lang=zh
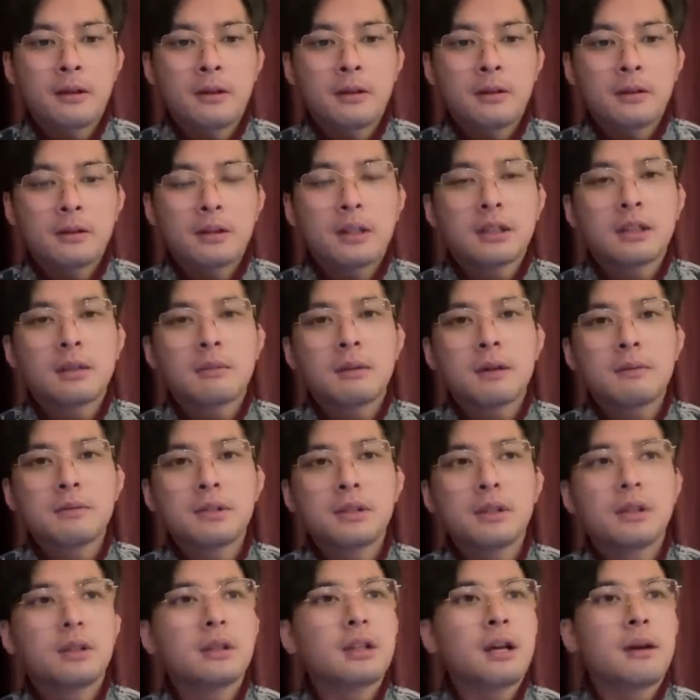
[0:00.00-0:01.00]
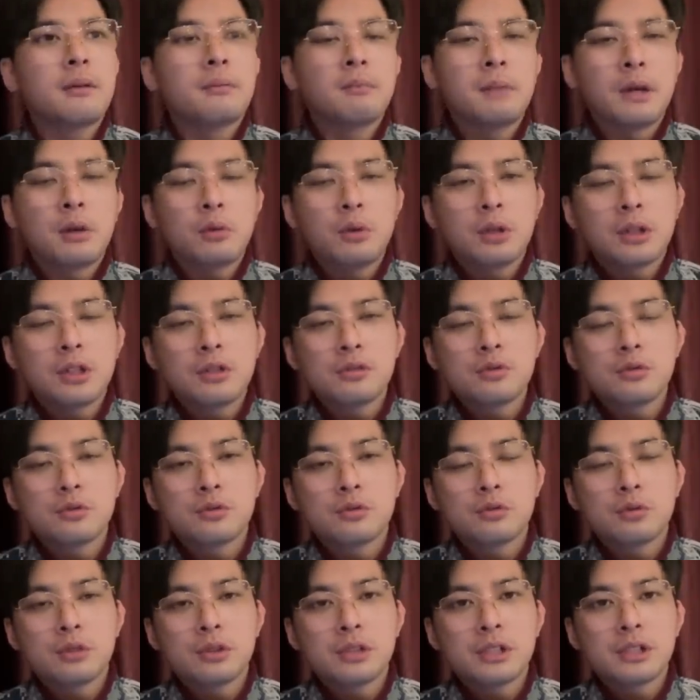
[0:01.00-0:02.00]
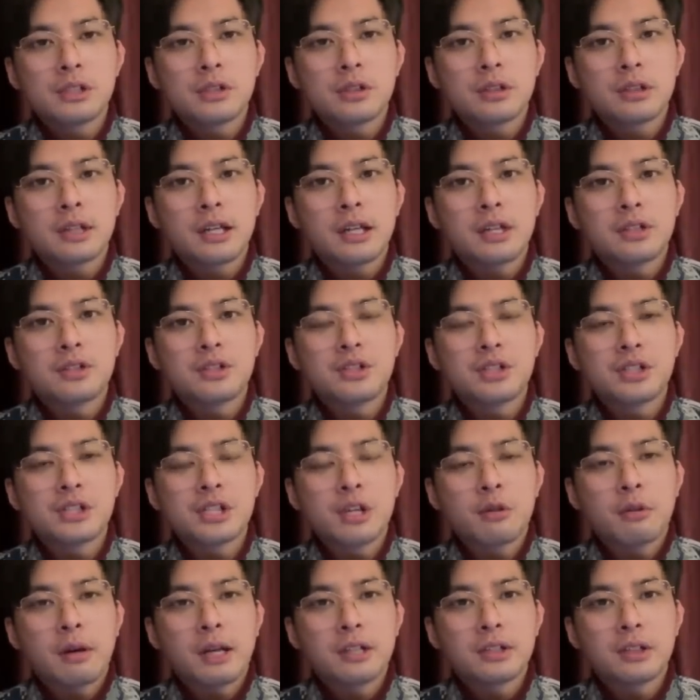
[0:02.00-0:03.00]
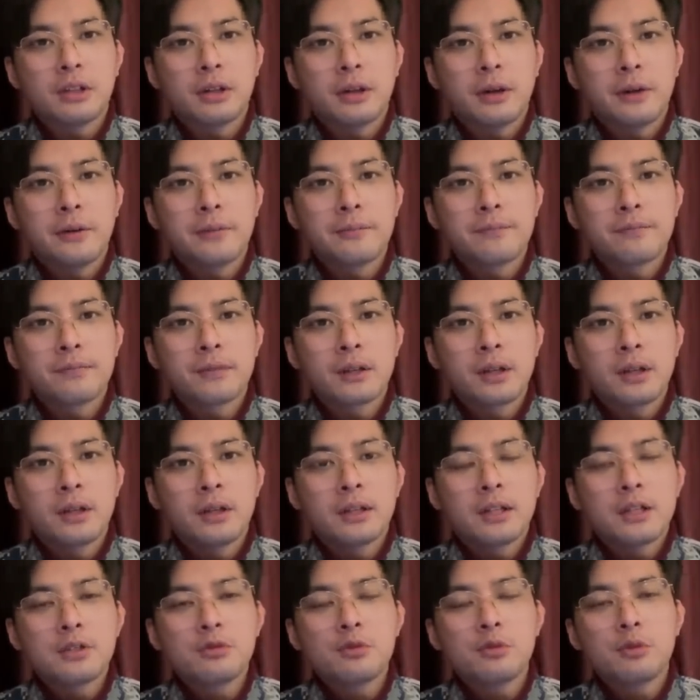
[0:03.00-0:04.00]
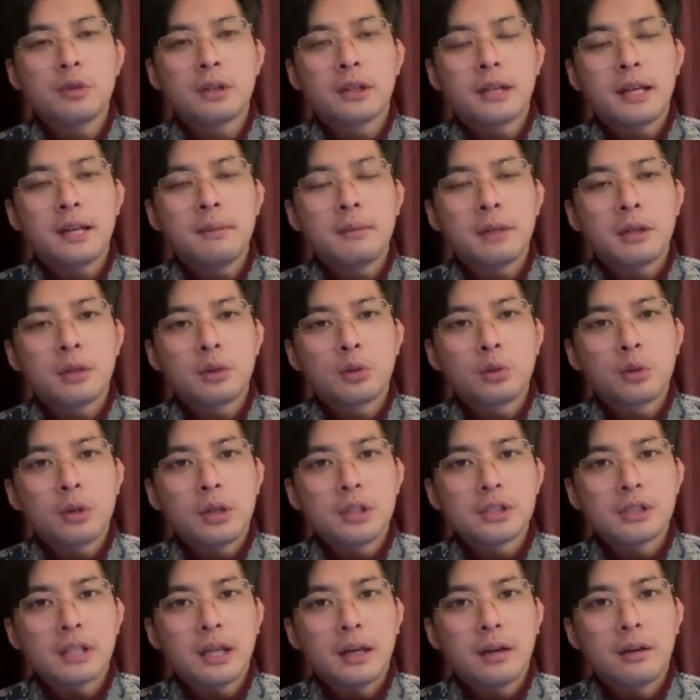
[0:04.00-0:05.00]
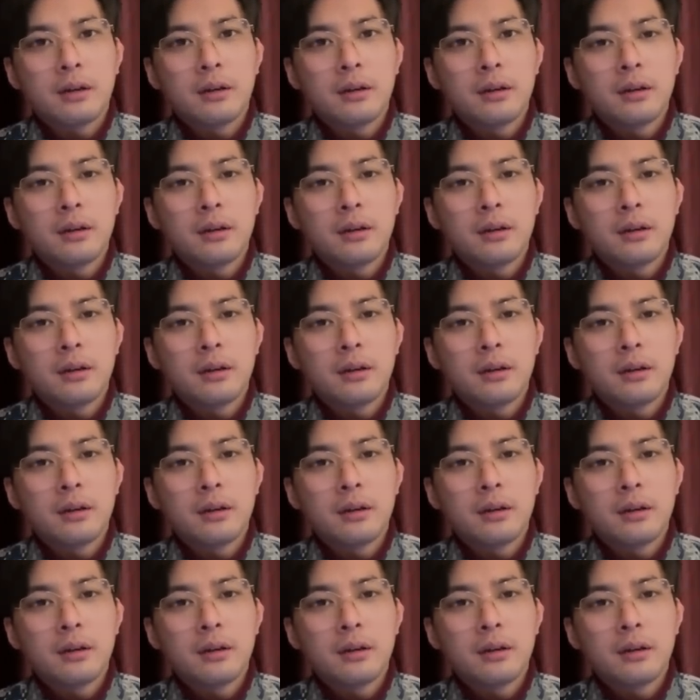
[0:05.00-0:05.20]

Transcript: 那他妈逼，那美国跟中中国建交那也是金钱外交了。那中国给美国多少钱？